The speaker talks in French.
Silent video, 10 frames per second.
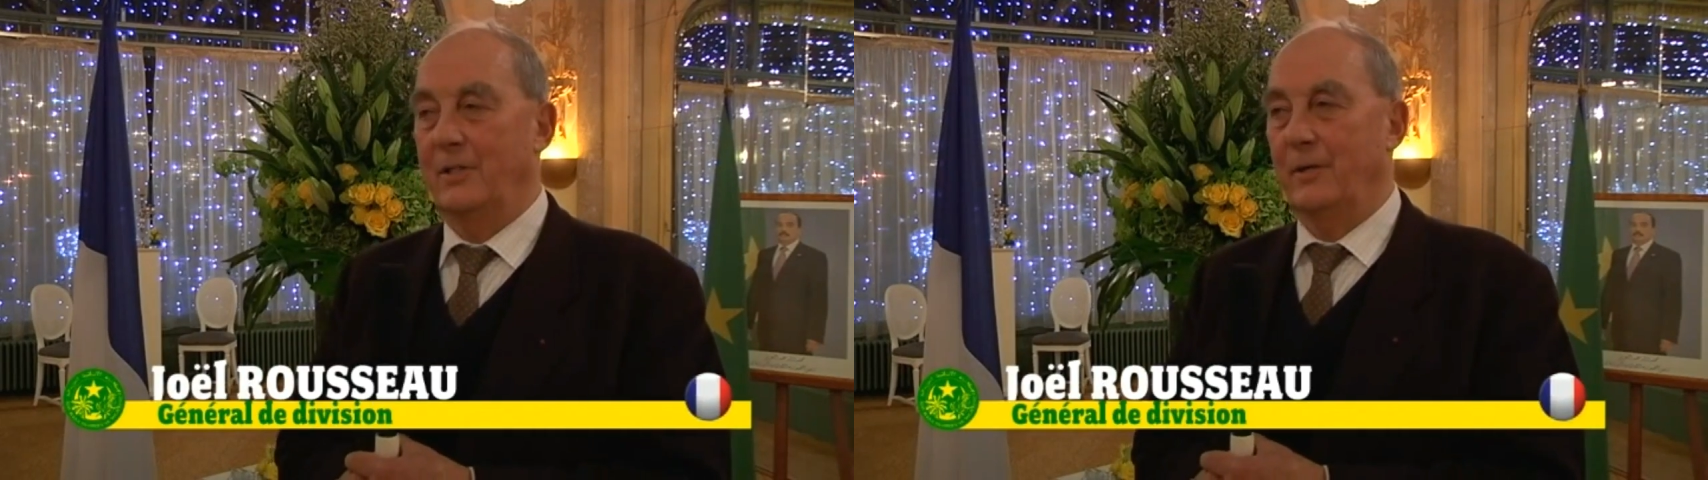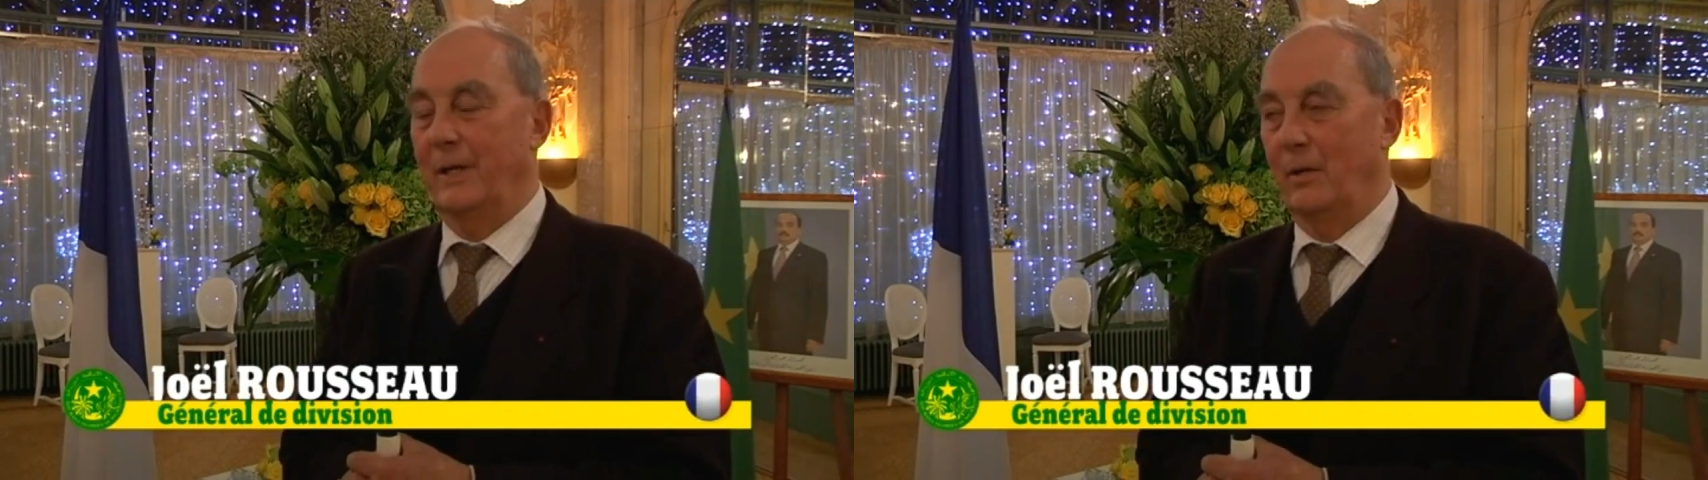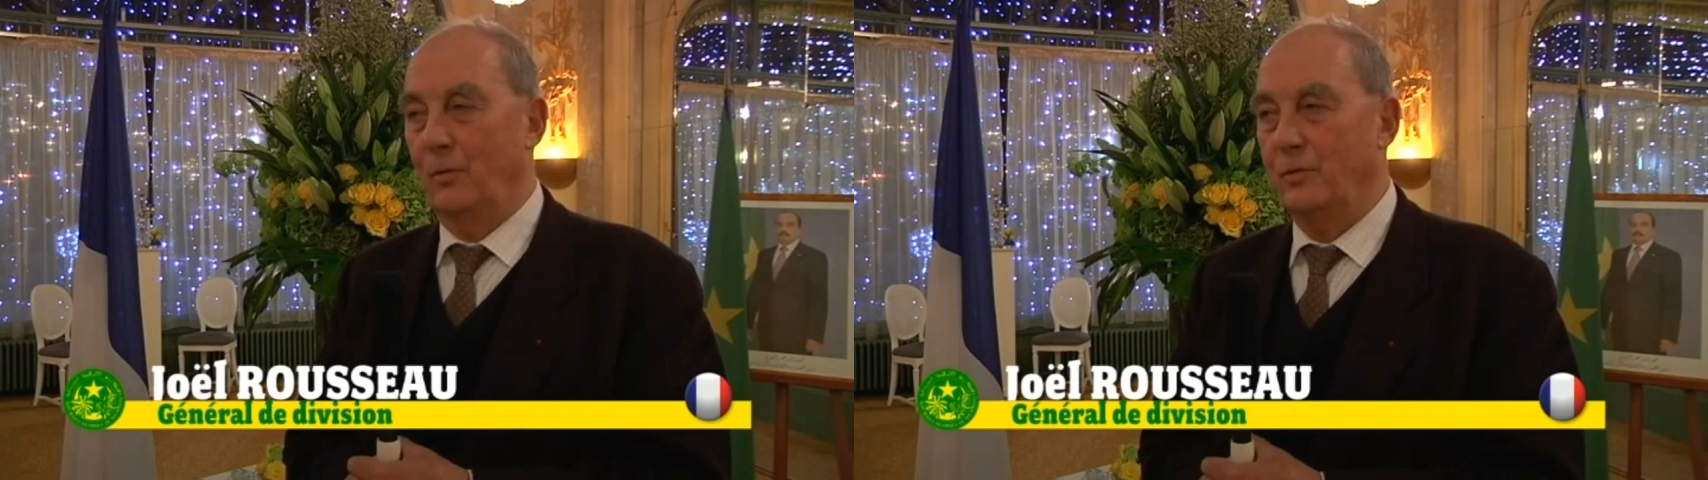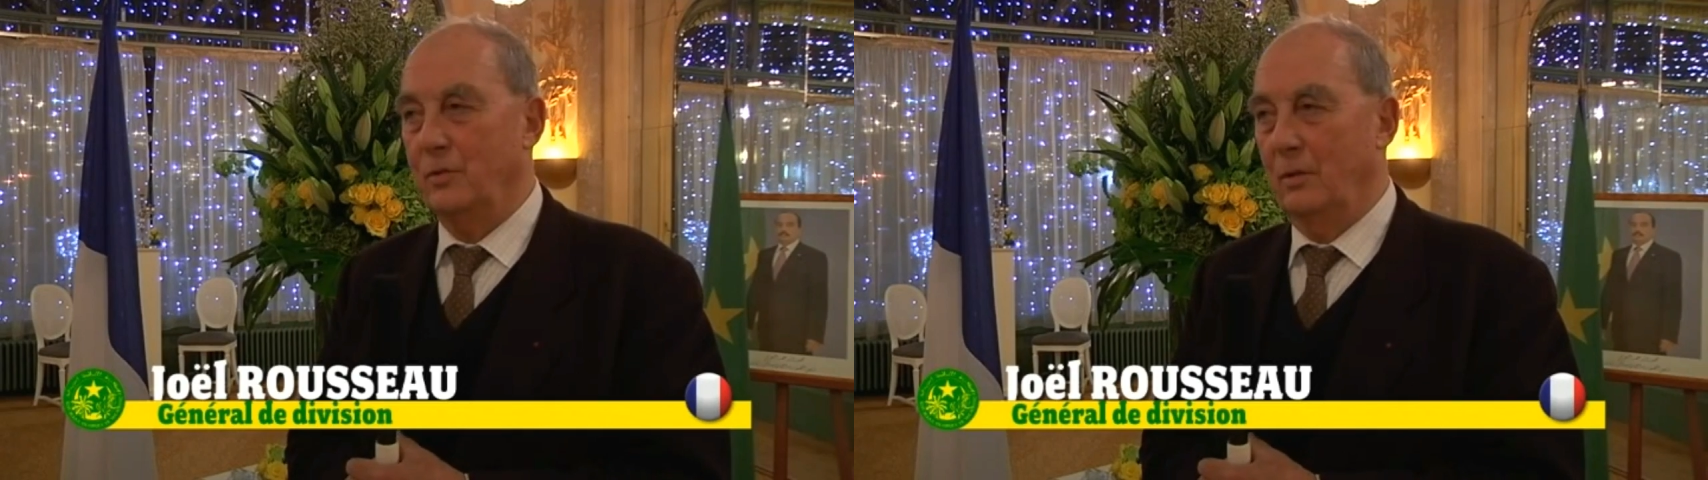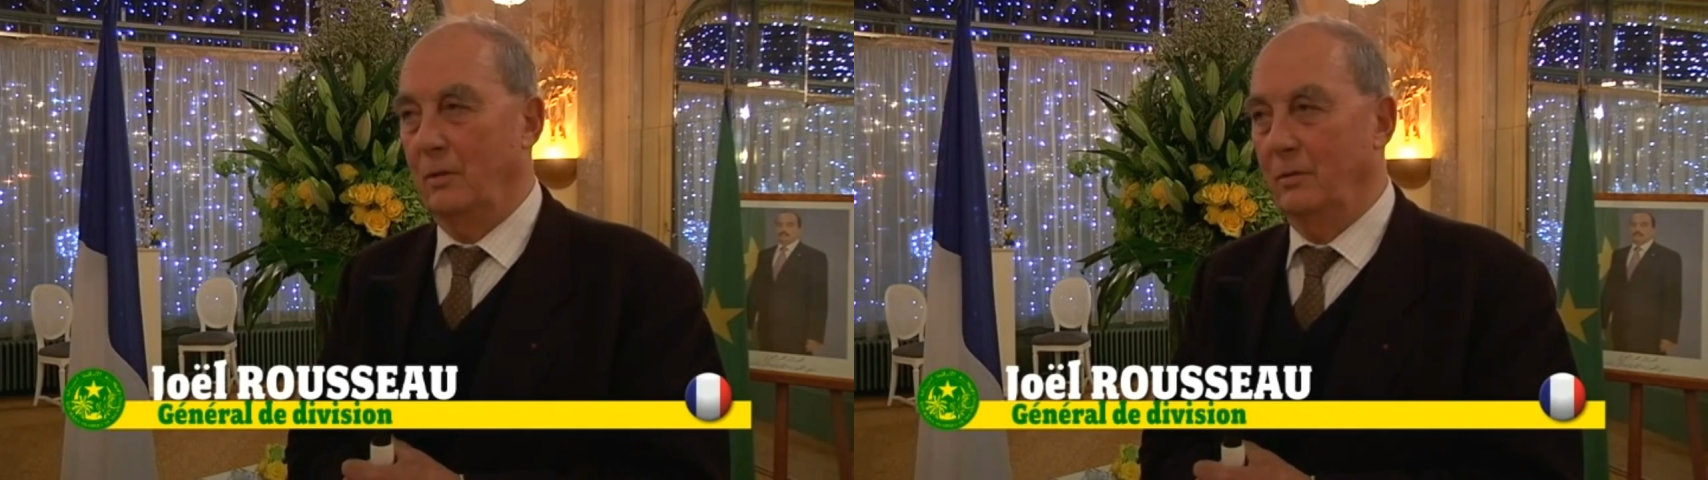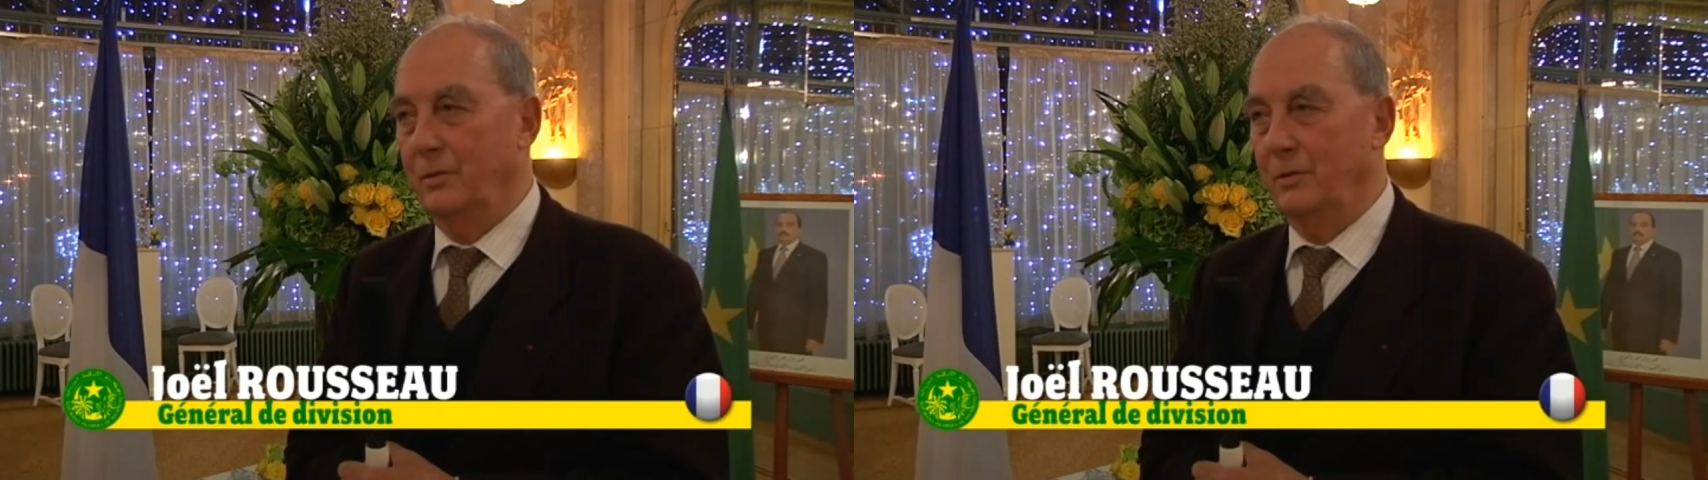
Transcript: Joël Rousseau,